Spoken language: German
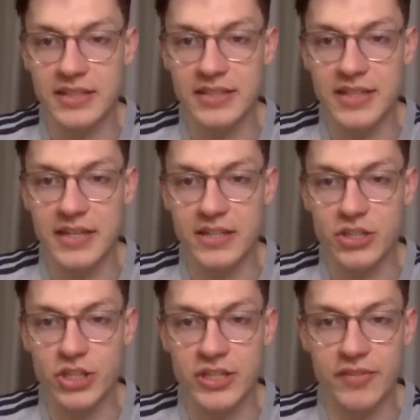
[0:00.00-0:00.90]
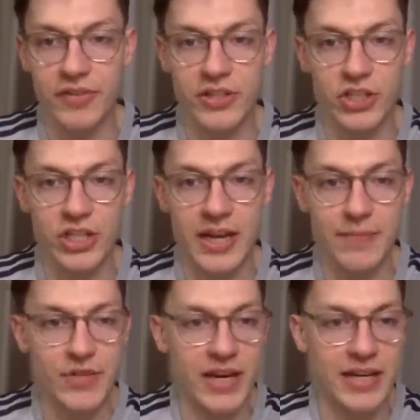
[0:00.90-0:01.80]
der Stefan
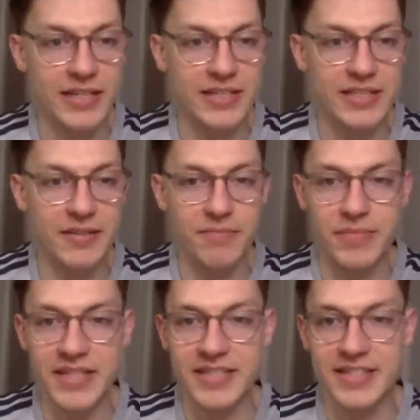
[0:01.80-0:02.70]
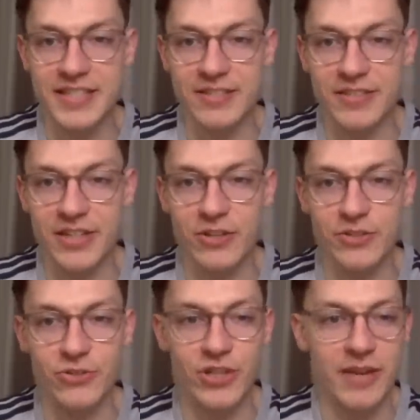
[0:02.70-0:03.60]
schreibt alles bestens und der
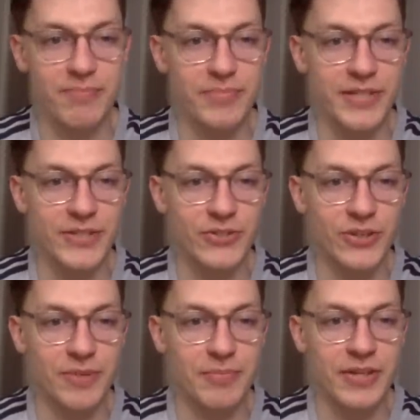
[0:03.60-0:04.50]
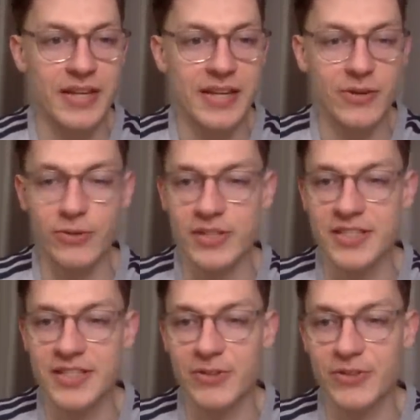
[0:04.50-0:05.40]
Kosso schreibt Bild top und
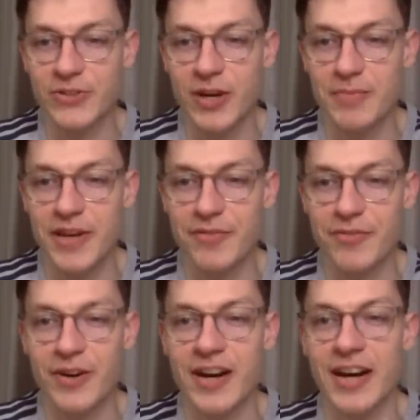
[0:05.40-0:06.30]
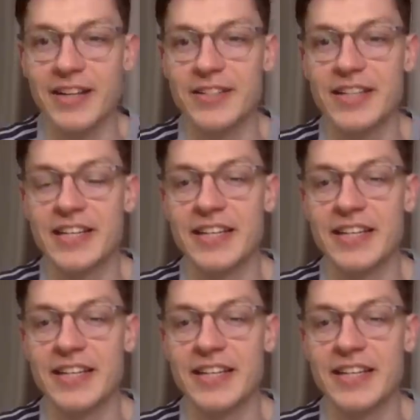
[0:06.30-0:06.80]
Sound top, hervorragend.